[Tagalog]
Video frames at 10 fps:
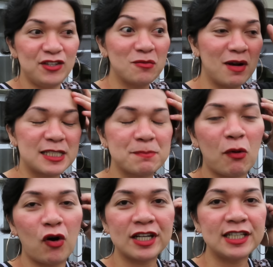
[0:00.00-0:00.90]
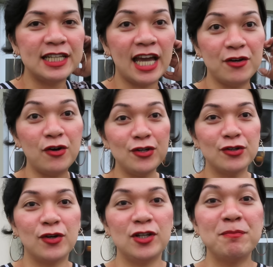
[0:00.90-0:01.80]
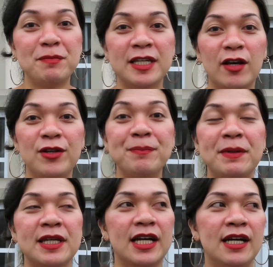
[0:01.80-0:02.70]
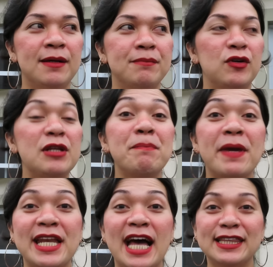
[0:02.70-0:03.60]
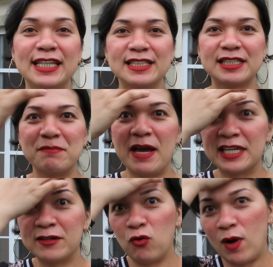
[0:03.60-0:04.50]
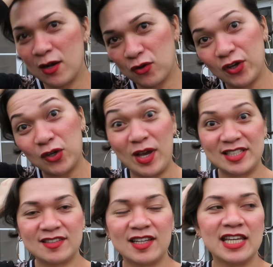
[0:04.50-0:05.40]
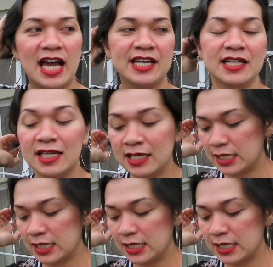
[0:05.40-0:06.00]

yung mga sport ni, ano, yung Olympic, Olympic, um, Olympia natin, si Mikey Kuwangko equestrian